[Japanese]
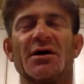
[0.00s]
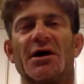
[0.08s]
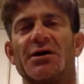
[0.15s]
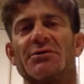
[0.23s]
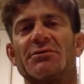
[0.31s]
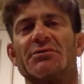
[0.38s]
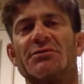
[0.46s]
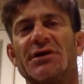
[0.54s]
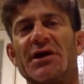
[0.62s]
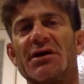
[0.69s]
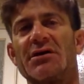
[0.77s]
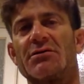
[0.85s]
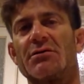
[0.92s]
あの
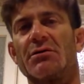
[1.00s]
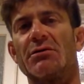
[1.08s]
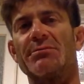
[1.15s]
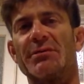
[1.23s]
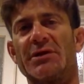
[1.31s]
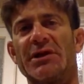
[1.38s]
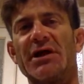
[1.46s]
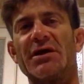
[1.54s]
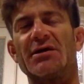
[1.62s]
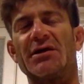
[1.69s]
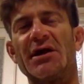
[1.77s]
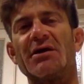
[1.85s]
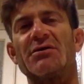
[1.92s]

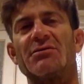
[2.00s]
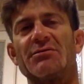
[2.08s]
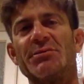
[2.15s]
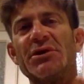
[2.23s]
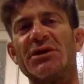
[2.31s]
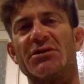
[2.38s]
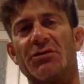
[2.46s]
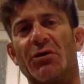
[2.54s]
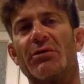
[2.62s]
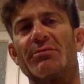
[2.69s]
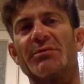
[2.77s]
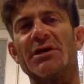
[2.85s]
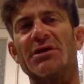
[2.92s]

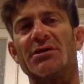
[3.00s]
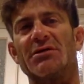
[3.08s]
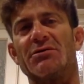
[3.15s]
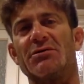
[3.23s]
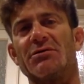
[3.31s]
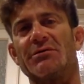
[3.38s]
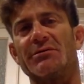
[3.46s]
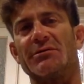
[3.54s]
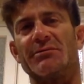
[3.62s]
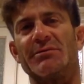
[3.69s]
レイコレレイクミードミード